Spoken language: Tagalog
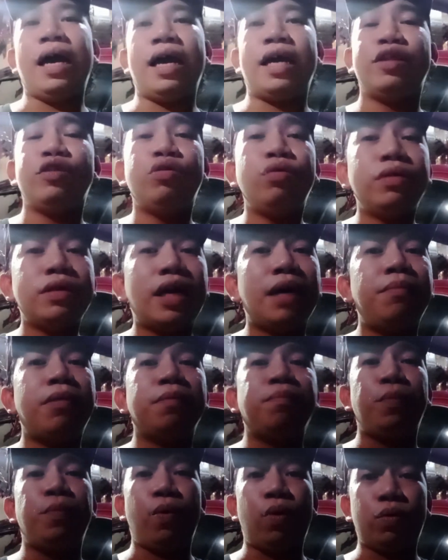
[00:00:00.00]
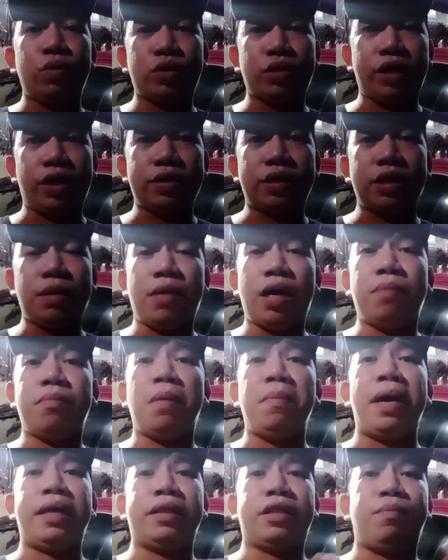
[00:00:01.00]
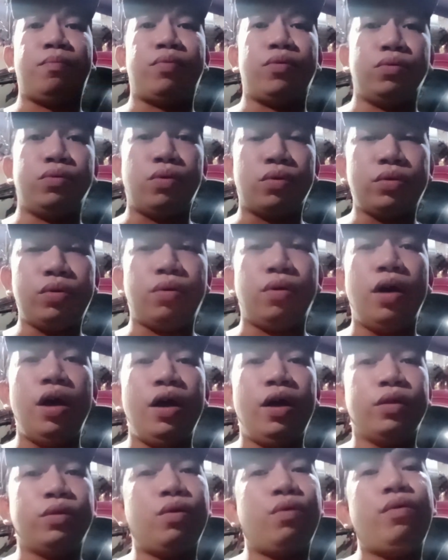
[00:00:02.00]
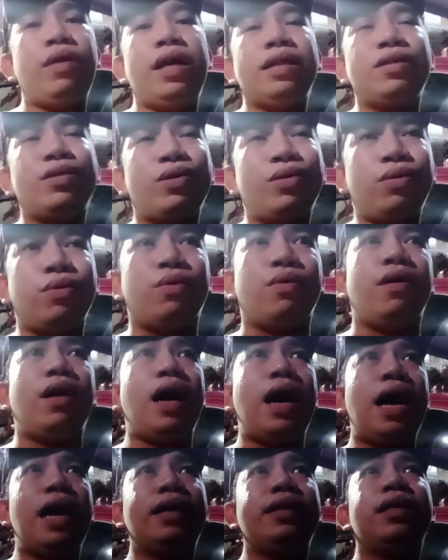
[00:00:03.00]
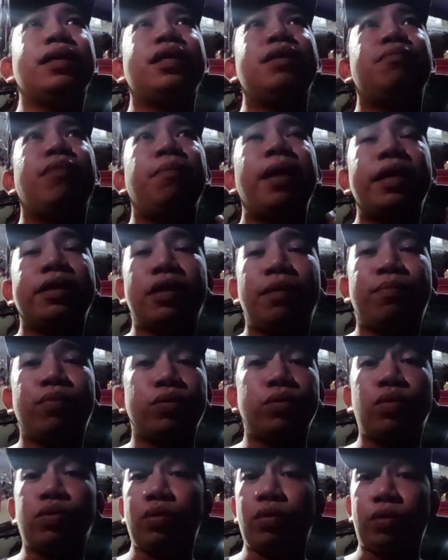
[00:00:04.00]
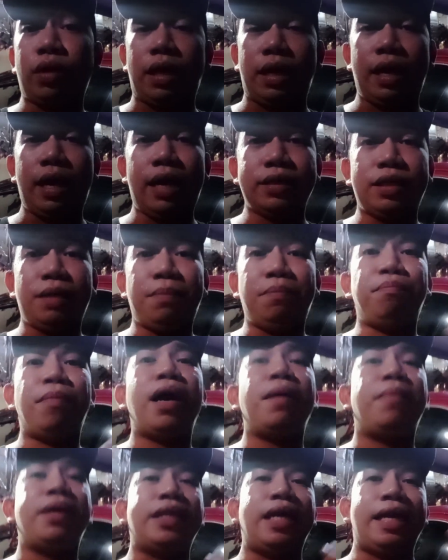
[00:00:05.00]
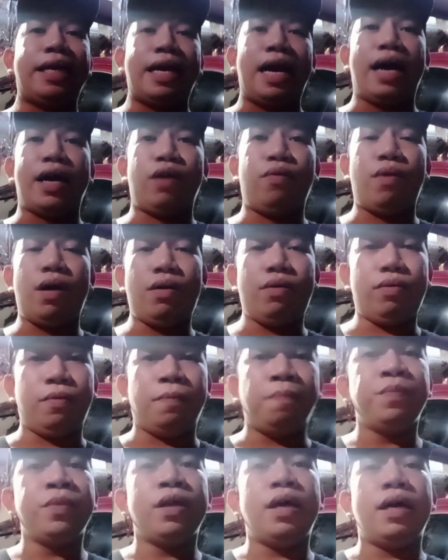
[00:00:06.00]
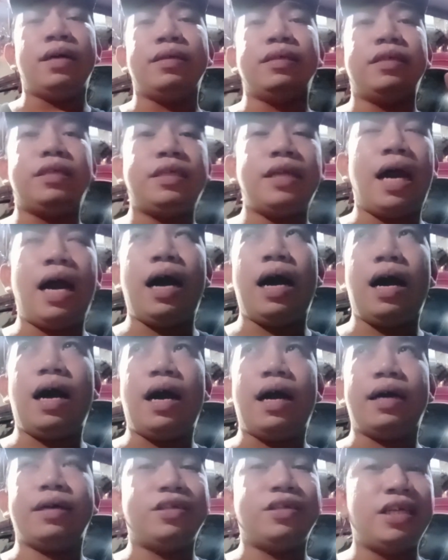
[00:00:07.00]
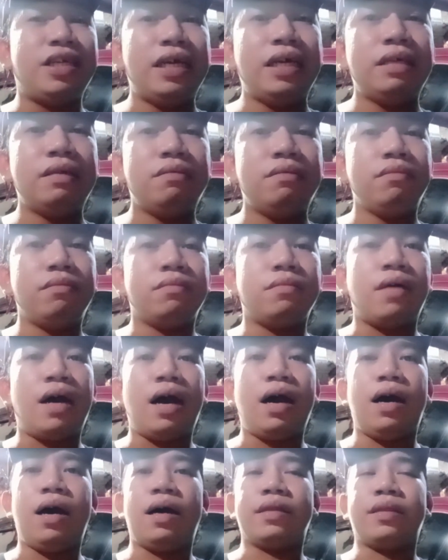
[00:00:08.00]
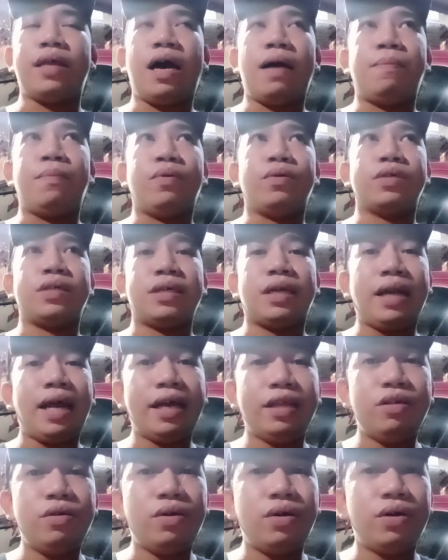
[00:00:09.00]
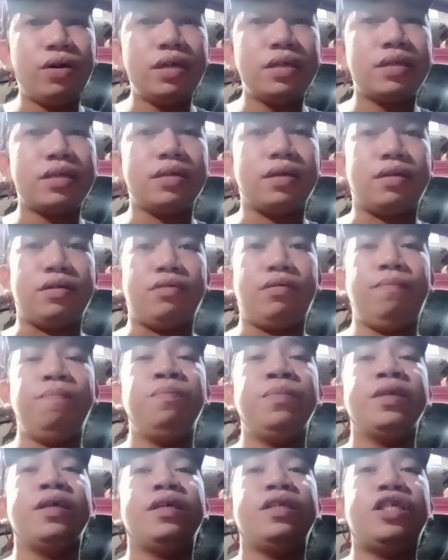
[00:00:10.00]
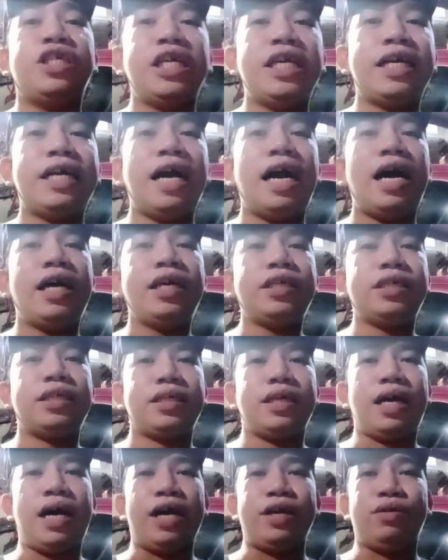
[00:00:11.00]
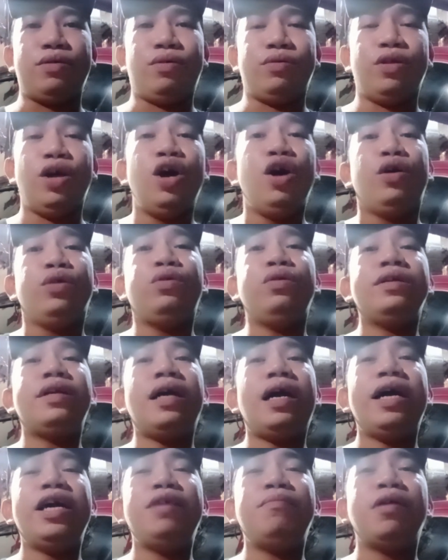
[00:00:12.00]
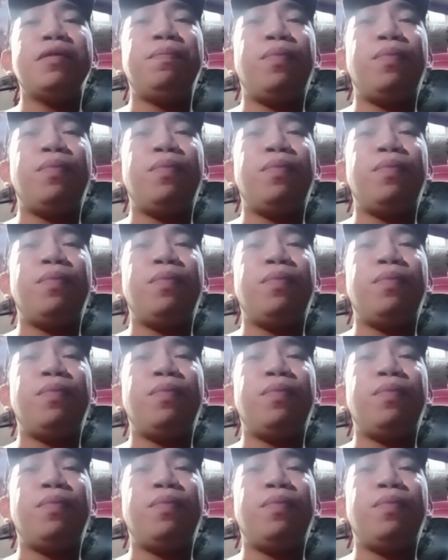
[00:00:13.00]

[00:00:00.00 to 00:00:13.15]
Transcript: akin, doon ka magpo-focus ngayon sa mga mabentang produkto. Tulad ko, ang naging mabentang produkto talaga kasi pang madaling araw ako. G- uh, jean, uh, tapos Red Horse, no? GCash, ayun. Doon ka ngayon